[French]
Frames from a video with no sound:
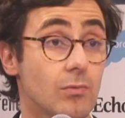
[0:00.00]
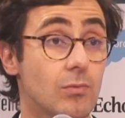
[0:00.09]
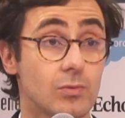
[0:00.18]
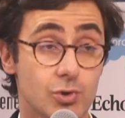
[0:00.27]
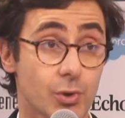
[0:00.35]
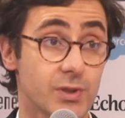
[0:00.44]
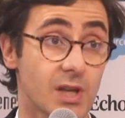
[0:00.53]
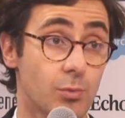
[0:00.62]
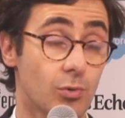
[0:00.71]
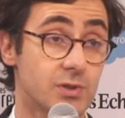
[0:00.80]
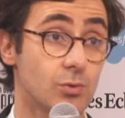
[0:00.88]

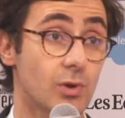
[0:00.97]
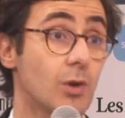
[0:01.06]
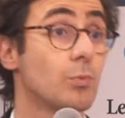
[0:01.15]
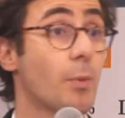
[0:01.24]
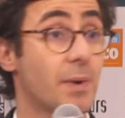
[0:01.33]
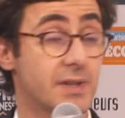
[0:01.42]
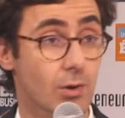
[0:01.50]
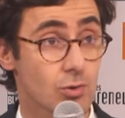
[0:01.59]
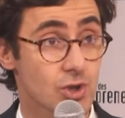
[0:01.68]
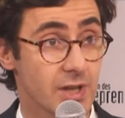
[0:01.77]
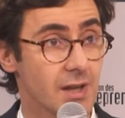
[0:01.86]
juridiquement on dit auxquelles on ne peut pas
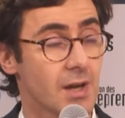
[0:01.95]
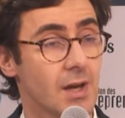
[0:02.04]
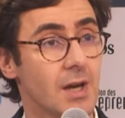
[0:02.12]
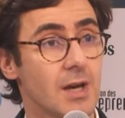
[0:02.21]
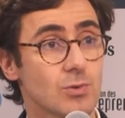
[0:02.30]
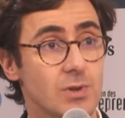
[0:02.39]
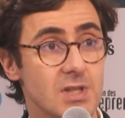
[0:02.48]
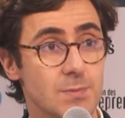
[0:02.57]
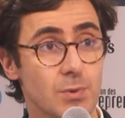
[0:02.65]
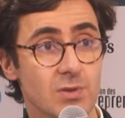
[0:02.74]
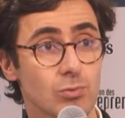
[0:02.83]
déroger, sont des
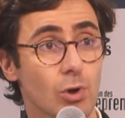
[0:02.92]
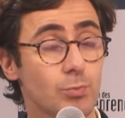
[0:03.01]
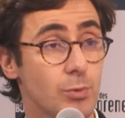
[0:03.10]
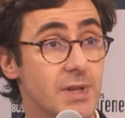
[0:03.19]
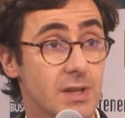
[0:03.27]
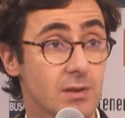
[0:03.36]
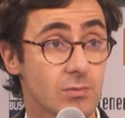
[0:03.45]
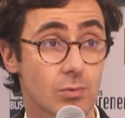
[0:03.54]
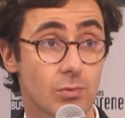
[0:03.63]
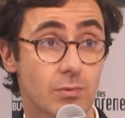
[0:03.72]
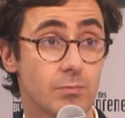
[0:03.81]
dispositions d'ordre public.
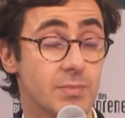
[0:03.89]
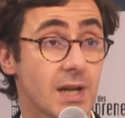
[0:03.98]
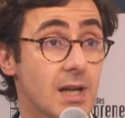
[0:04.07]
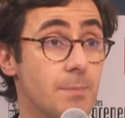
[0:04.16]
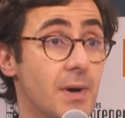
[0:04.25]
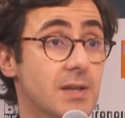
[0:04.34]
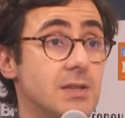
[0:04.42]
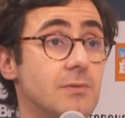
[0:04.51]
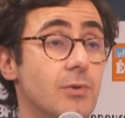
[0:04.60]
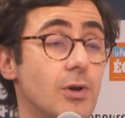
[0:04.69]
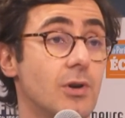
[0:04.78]
Donc bien que les
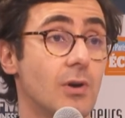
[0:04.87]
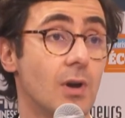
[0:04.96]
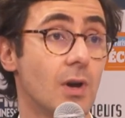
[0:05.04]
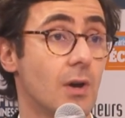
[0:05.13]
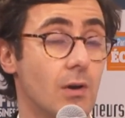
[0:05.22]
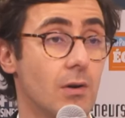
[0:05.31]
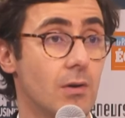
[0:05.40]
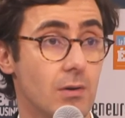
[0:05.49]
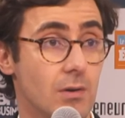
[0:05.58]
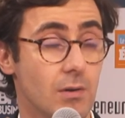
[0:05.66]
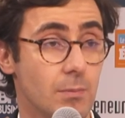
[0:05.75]
parties veuillent
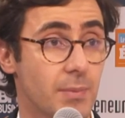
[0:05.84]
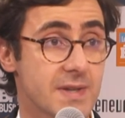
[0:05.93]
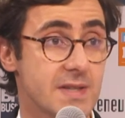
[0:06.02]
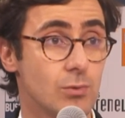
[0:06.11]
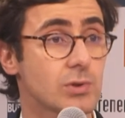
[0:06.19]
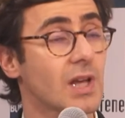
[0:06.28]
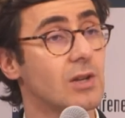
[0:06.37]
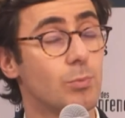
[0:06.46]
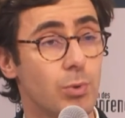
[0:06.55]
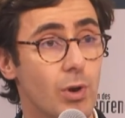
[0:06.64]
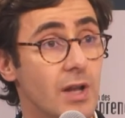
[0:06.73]
euh, passer outre, elles
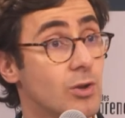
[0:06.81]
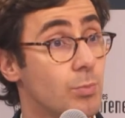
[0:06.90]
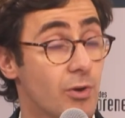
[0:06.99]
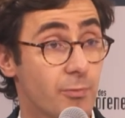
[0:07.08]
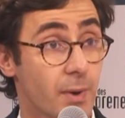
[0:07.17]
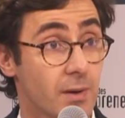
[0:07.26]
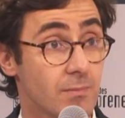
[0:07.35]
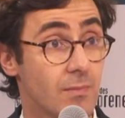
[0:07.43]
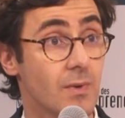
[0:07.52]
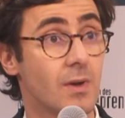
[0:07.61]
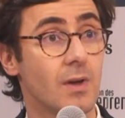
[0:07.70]
ne le peuvent pas.
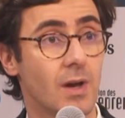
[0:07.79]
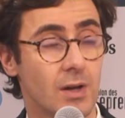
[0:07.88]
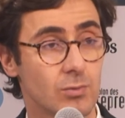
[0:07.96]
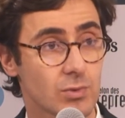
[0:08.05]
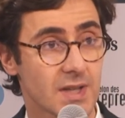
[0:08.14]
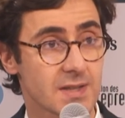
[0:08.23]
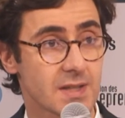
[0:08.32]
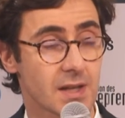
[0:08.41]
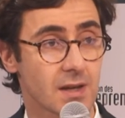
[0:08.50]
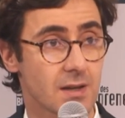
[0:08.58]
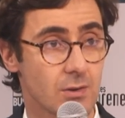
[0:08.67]
Donc ça,
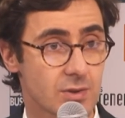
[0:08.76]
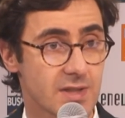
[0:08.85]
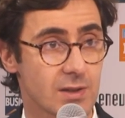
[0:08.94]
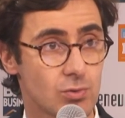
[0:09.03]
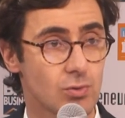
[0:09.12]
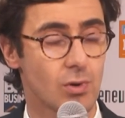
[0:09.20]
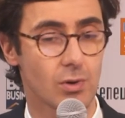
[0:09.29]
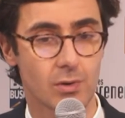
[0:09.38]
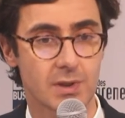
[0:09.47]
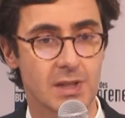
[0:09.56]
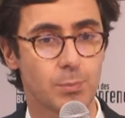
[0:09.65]
c'est euh, le statut
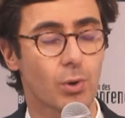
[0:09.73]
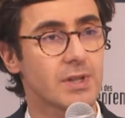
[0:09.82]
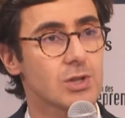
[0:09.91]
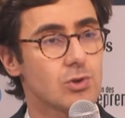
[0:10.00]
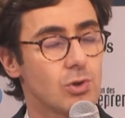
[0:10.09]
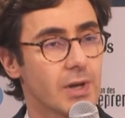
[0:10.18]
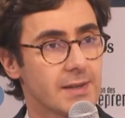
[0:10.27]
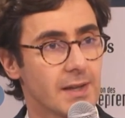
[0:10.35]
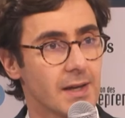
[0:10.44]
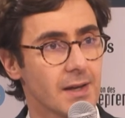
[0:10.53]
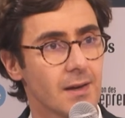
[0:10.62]
euh, qui protège le
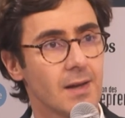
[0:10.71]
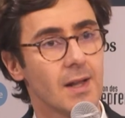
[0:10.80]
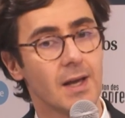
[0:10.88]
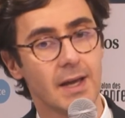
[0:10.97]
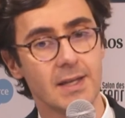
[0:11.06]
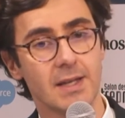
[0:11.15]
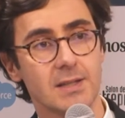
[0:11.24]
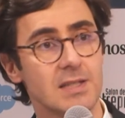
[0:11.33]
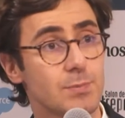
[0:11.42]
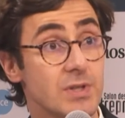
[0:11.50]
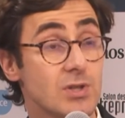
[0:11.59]
locataire. Et il y a les
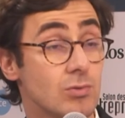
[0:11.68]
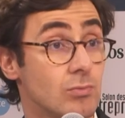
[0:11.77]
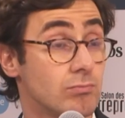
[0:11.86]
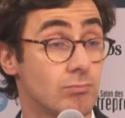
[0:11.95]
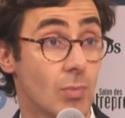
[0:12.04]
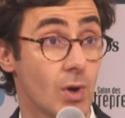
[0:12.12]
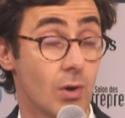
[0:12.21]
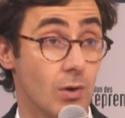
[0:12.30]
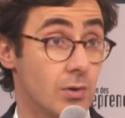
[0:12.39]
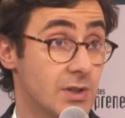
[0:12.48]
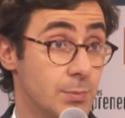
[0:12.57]
dispositions
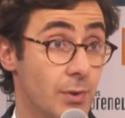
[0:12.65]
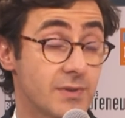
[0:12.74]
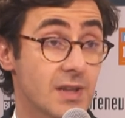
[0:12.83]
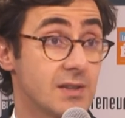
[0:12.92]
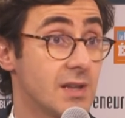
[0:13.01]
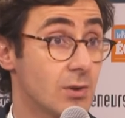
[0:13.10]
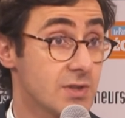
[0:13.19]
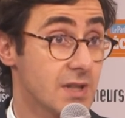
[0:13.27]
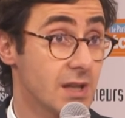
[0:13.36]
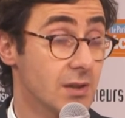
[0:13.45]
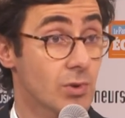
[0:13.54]
euh, qui peuvent être
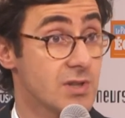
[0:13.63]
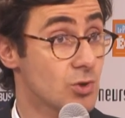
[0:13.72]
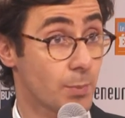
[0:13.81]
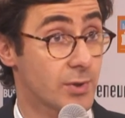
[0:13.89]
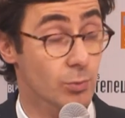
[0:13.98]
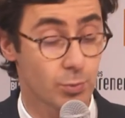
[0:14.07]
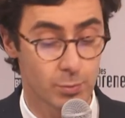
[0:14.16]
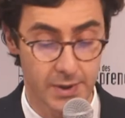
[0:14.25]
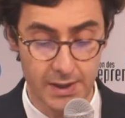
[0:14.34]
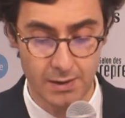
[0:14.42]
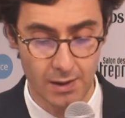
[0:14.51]
négociées, donc qui ne sont pas d'ordre
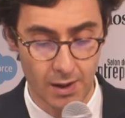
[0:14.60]
public,